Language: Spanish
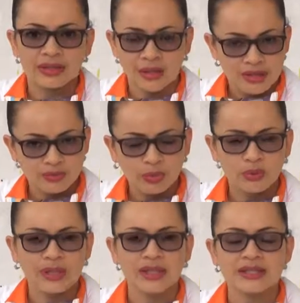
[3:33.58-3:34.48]
de entidades
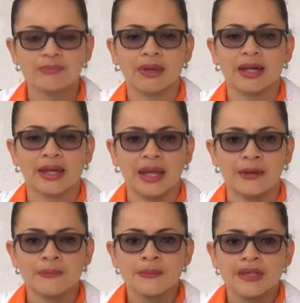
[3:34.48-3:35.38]
públicas para que